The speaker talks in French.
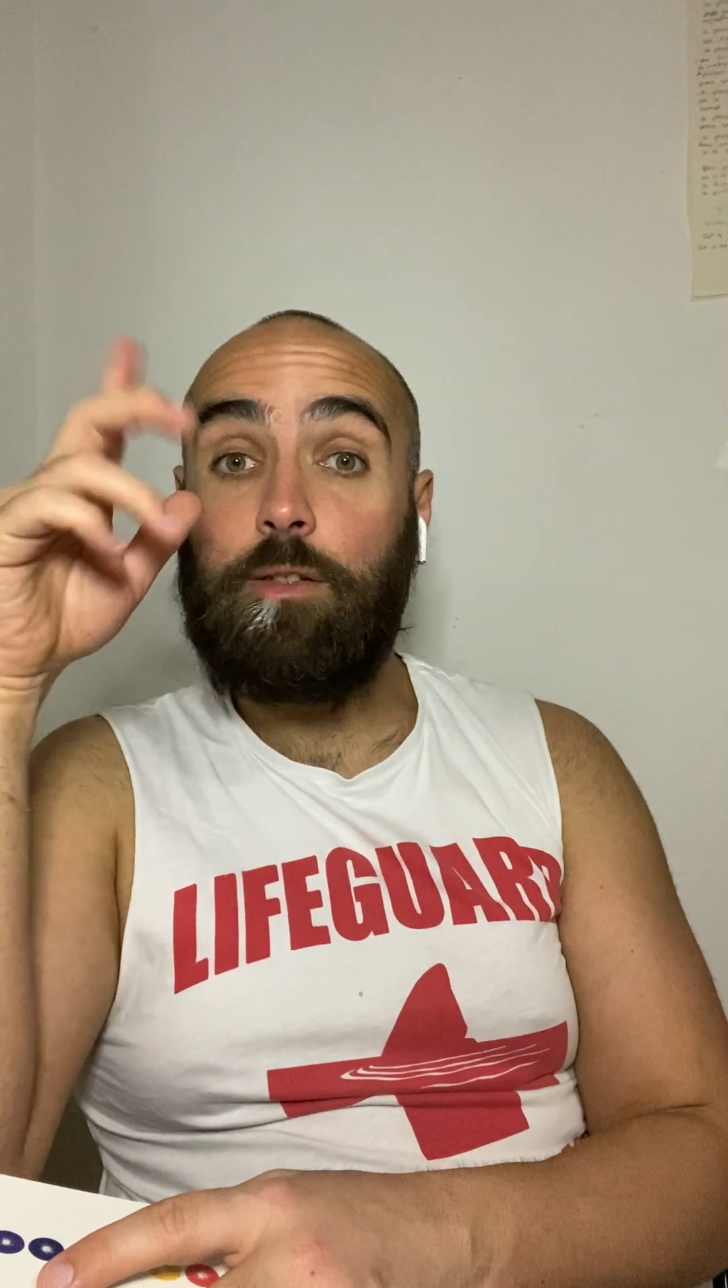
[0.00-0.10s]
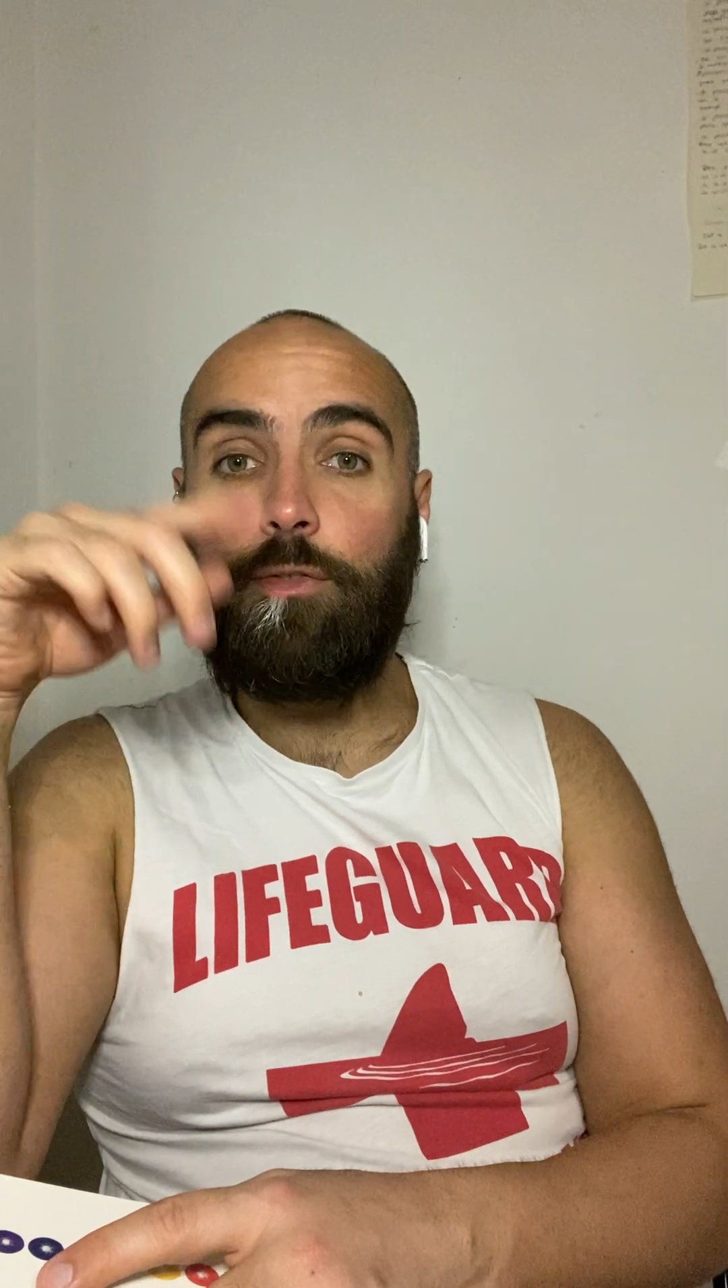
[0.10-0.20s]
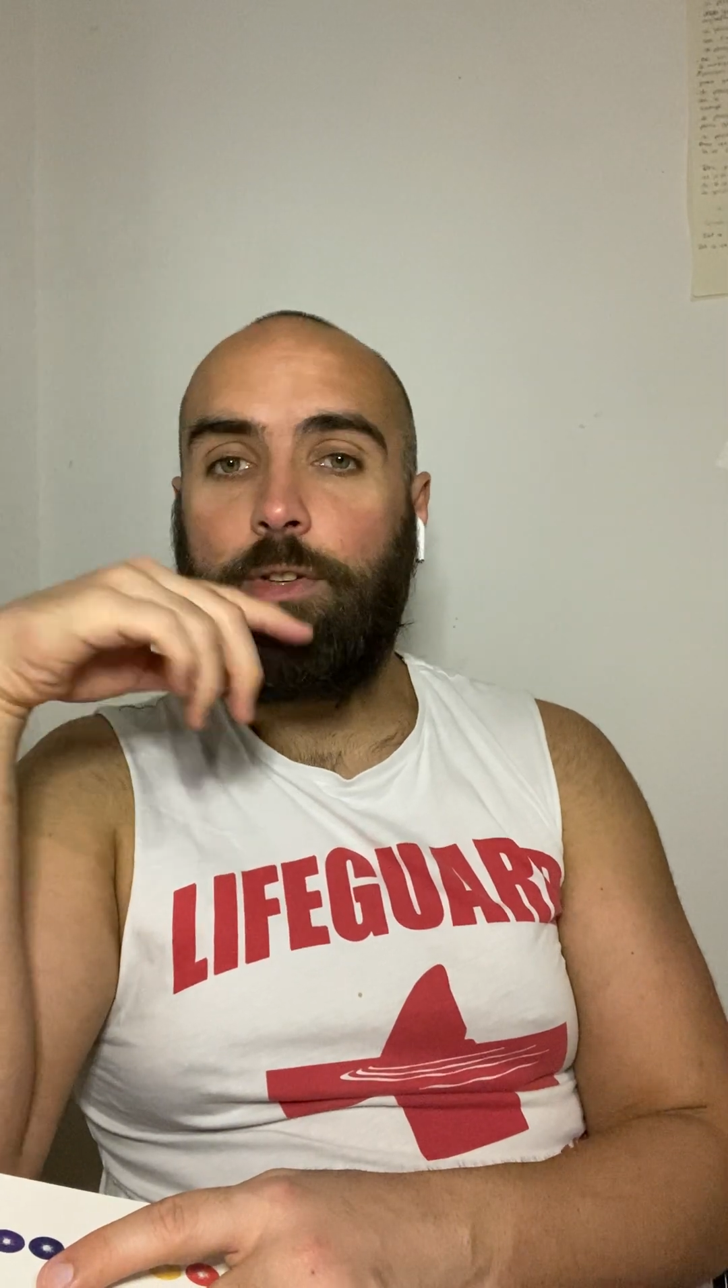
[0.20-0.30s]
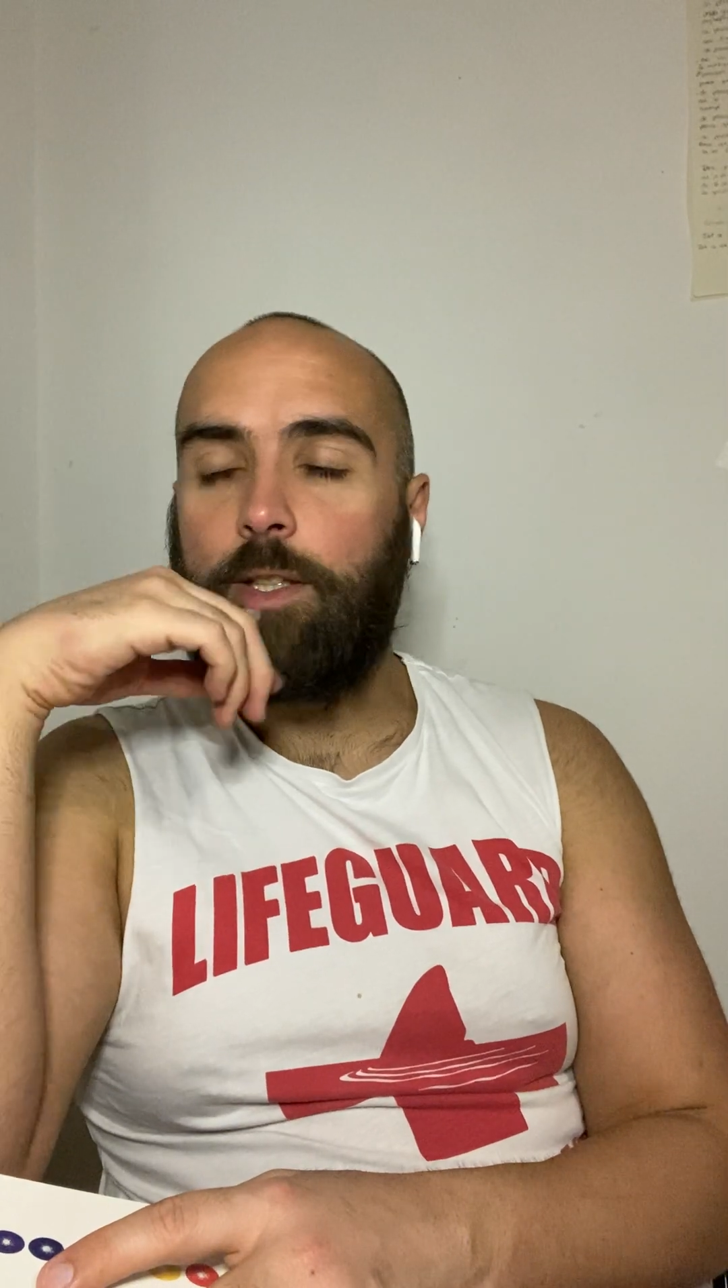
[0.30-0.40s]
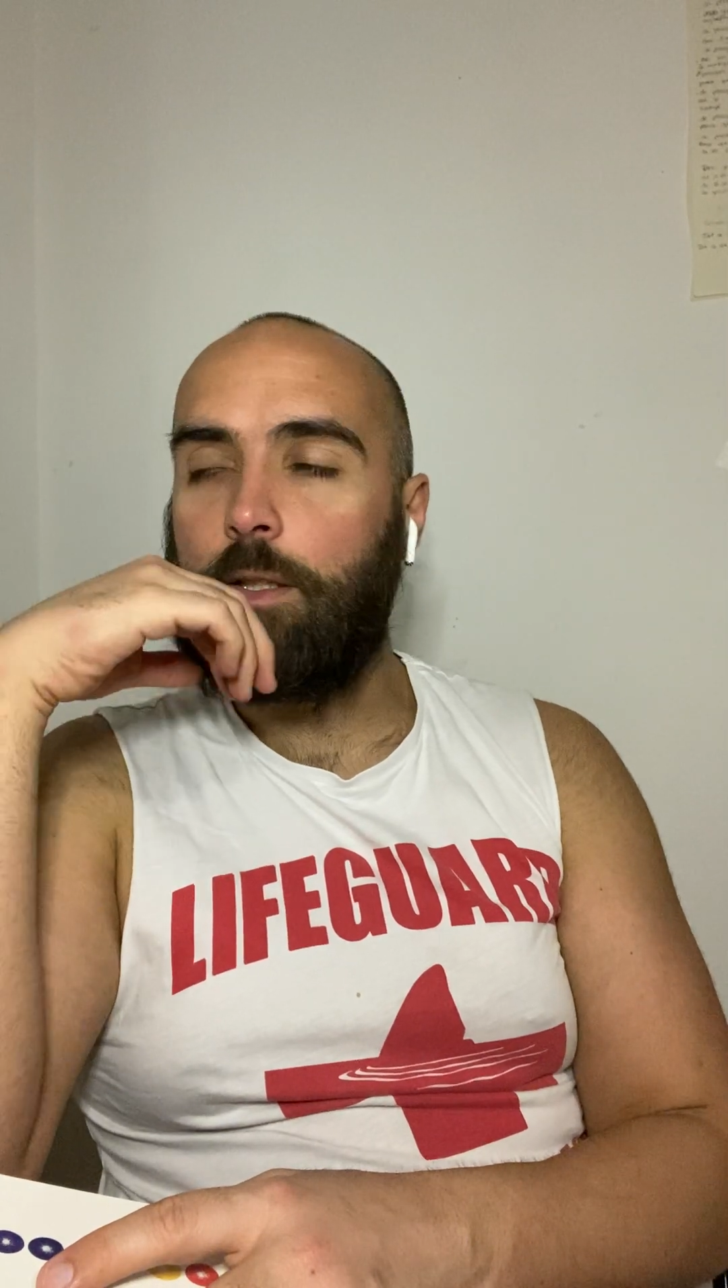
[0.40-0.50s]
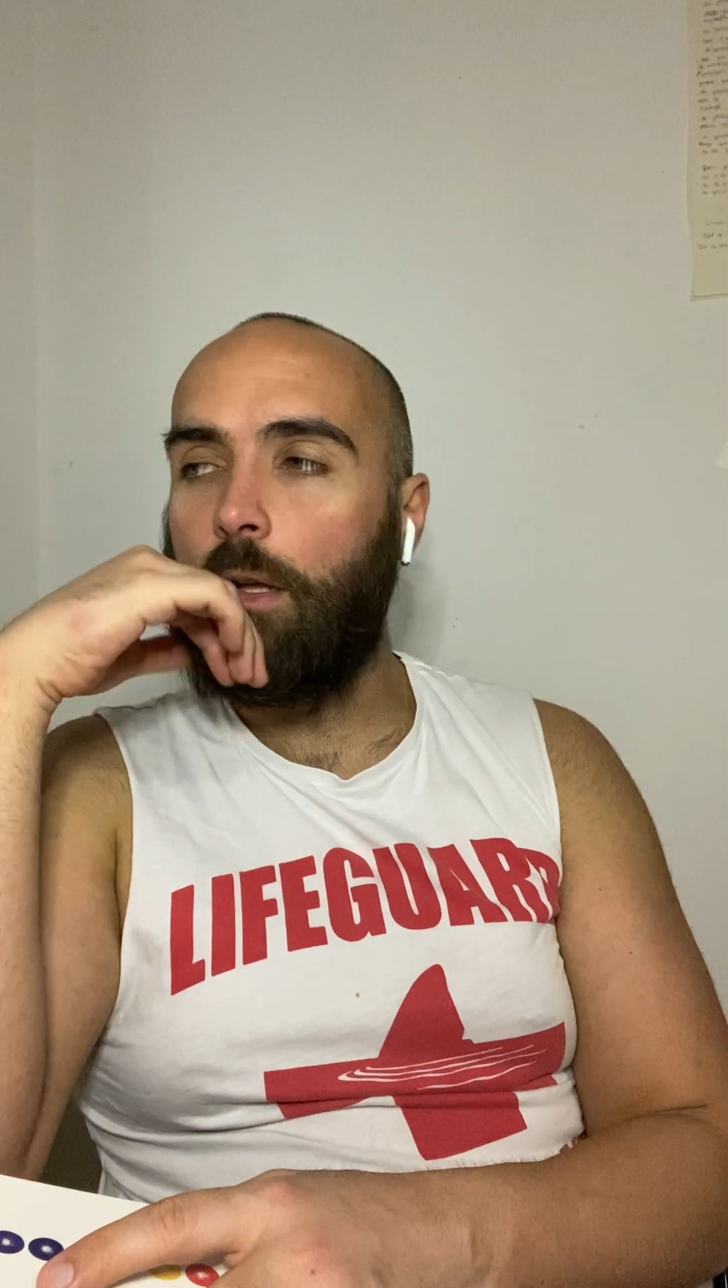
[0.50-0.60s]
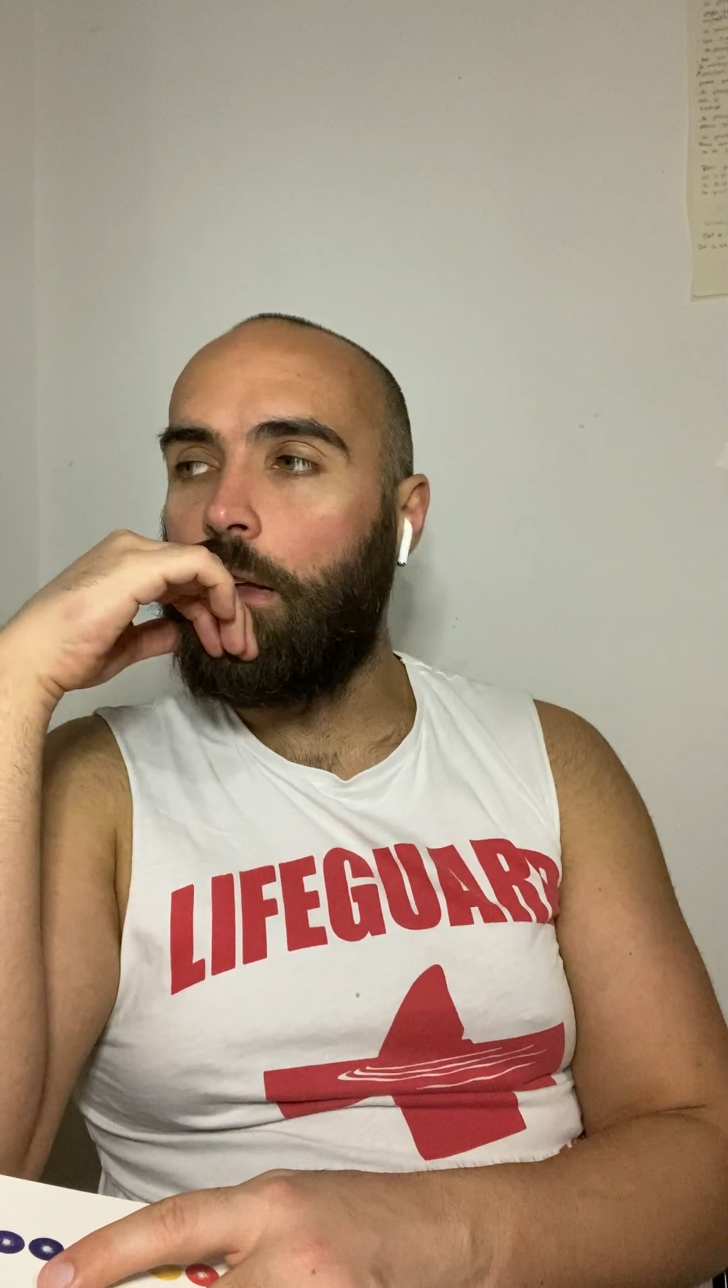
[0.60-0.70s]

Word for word: en fait